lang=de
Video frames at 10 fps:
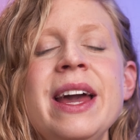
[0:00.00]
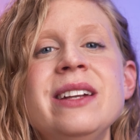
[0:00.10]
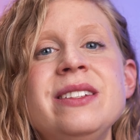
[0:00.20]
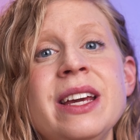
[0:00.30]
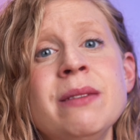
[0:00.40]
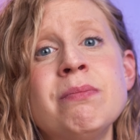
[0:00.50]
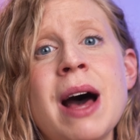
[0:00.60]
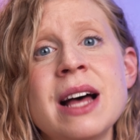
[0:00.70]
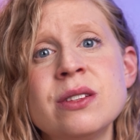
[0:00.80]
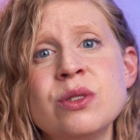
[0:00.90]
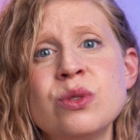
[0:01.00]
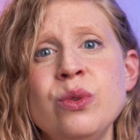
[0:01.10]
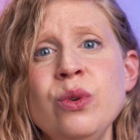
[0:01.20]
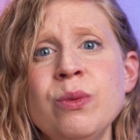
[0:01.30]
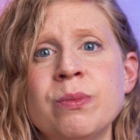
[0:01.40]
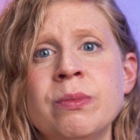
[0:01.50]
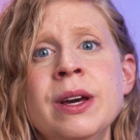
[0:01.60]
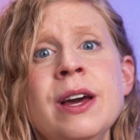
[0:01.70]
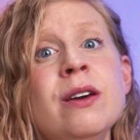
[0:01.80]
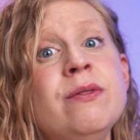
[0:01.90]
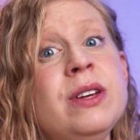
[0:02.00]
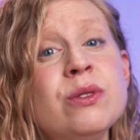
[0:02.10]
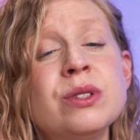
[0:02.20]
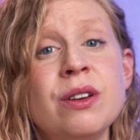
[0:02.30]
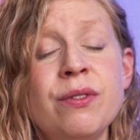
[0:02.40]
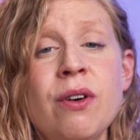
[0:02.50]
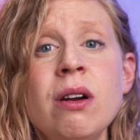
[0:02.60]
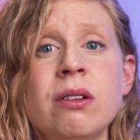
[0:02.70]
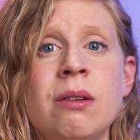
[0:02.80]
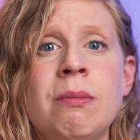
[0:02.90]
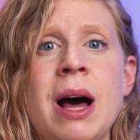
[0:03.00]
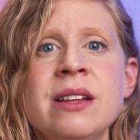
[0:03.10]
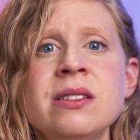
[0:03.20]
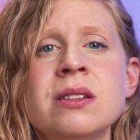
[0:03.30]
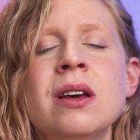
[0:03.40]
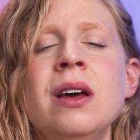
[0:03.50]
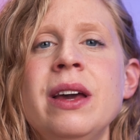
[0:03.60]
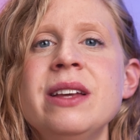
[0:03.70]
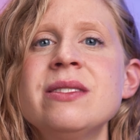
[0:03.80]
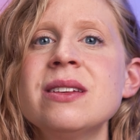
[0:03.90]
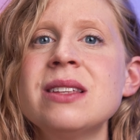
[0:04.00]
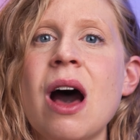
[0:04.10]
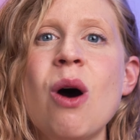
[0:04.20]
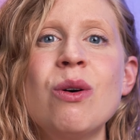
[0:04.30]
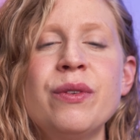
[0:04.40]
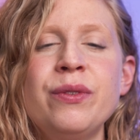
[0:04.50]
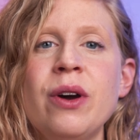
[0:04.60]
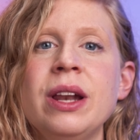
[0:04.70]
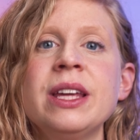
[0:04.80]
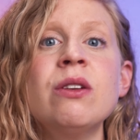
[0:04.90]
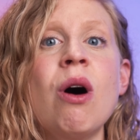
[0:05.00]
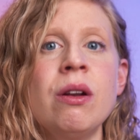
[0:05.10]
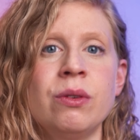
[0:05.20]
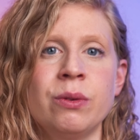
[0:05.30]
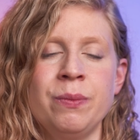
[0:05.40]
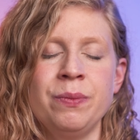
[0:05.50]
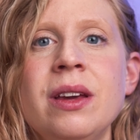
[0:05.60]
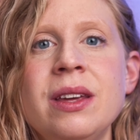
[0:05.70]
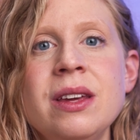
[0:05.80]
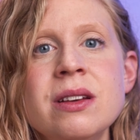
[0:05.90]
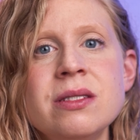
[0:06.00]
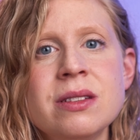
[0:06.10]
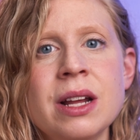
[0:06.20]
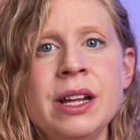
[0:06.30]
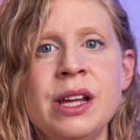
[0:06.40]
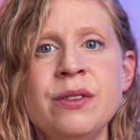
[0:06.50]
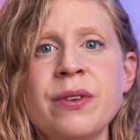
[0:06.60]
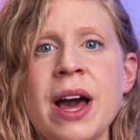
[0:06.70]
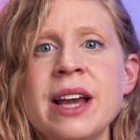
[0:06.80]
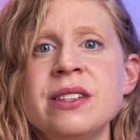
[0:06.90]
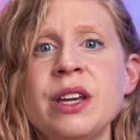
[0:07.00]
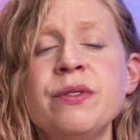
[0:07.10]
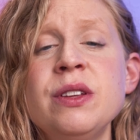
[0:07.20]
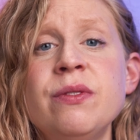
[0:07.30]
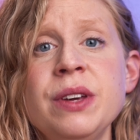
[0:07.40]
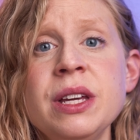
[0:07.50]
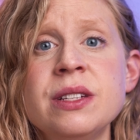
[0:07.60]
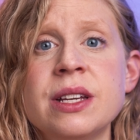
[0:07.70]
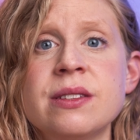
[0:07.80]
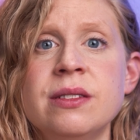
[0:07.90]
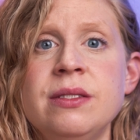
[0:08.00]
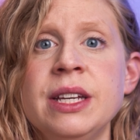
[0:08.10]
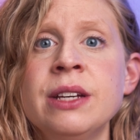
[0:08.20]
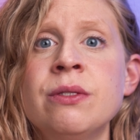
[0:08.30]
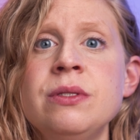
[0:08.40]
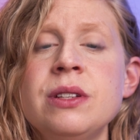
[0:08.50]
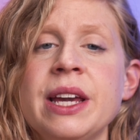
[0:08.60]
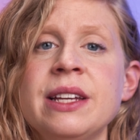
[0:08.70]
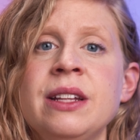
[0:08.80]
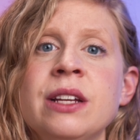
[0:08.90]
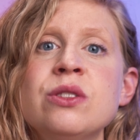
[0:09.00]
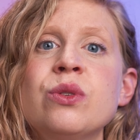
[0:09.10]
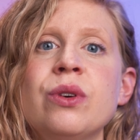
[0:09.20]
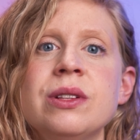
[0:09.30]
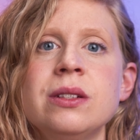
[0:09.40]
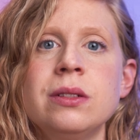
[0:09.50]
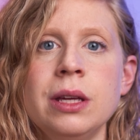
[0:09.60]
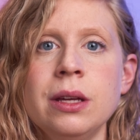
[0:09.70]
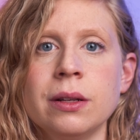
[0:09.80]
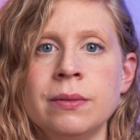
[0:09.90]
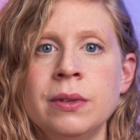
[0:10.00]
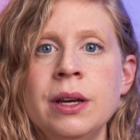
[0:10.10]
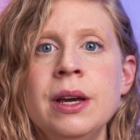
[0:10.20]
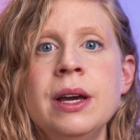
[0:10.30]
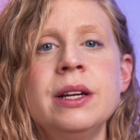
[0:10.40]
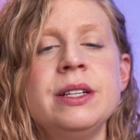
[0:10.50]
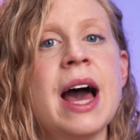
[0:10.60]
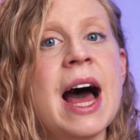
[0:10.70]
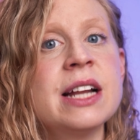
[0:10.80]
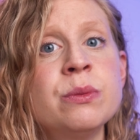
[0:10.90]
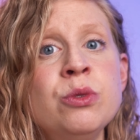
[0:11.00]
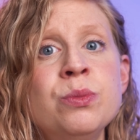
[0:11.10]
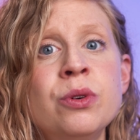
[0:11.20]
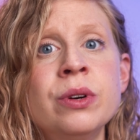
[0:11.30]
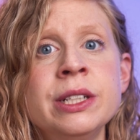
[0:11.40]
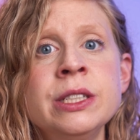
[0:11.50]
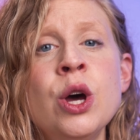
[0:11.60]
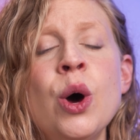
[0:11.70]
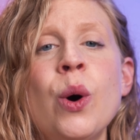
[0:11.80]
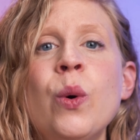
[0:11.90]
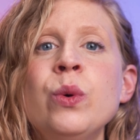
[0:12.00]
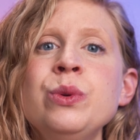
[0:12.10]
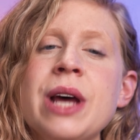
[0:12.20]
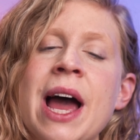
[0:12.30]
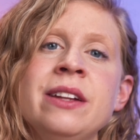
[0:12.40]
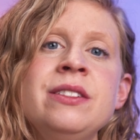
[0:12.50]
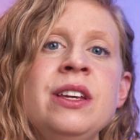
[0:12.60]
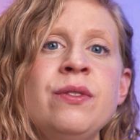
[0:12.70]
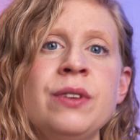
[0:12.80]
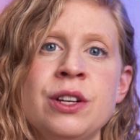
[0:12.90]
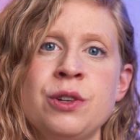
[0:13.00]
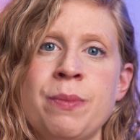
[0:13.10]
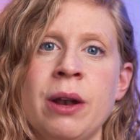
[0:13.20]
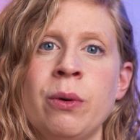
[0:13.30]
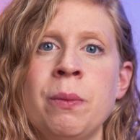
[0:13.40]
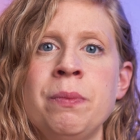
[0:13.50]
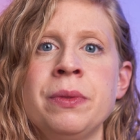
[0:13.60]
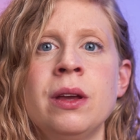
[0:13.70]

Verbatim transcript: in dem Maße zu üben, wie du es dir vorgenommen hast, ist das auch völlig in Ordnung. Hier ist es dann hilfreich, sich auf die wichtigsten Dinge und Techniken zu konzentrieren. Die Atemübungen und eine Tiefenentspannung.